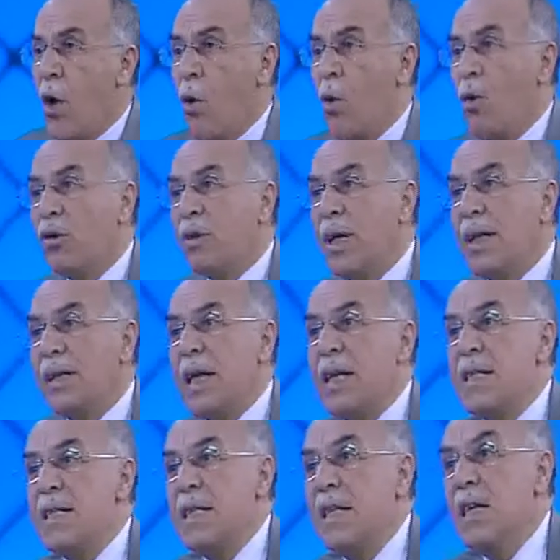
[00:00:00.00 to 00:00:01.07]
Ondan sonra
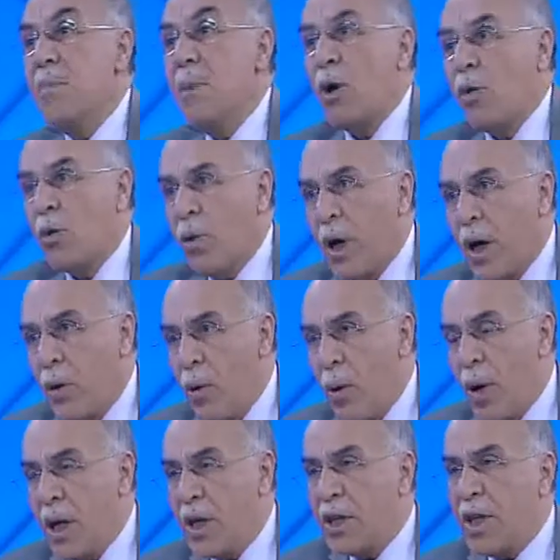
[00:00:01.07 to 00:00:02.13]
tenzihi mekruhları
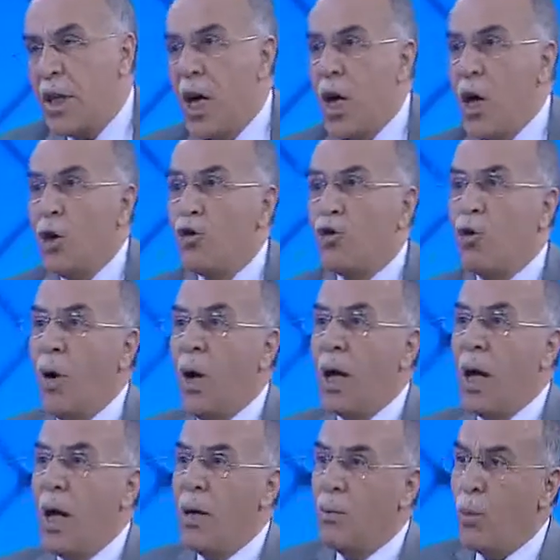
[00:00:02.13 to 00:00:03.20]
öğrenecek.
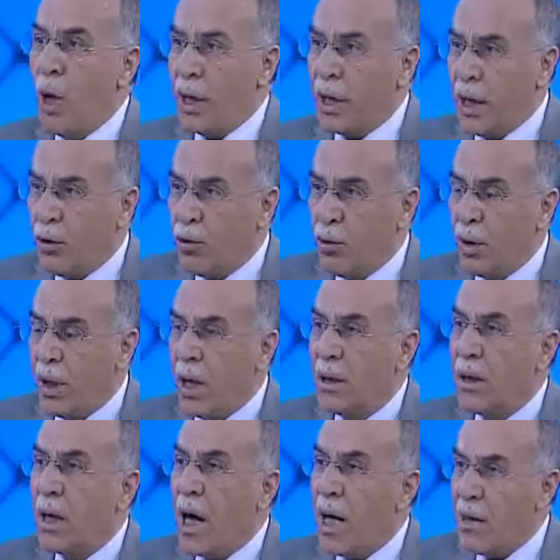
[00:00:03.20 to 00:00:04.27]
Sonra müekked
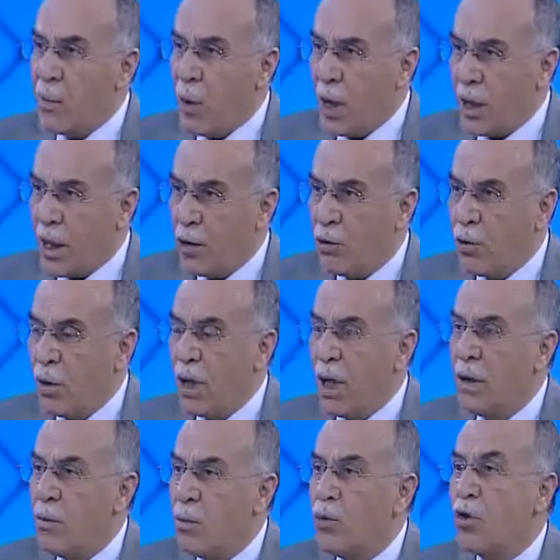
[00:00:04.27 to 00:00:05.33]
sünnet, gayri müekked
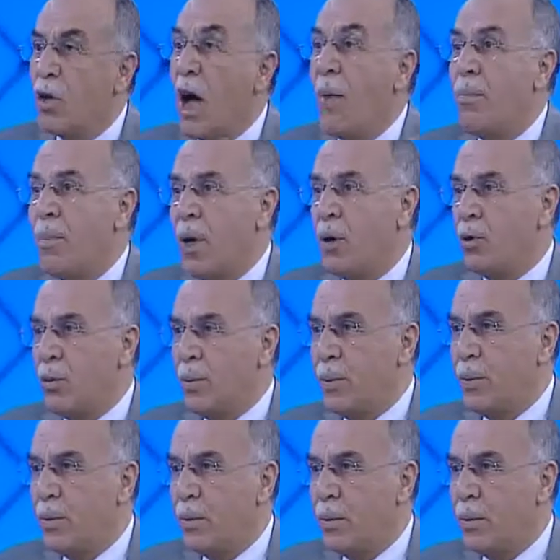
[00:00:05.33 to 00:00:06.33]
sünnet, müstahap mendup.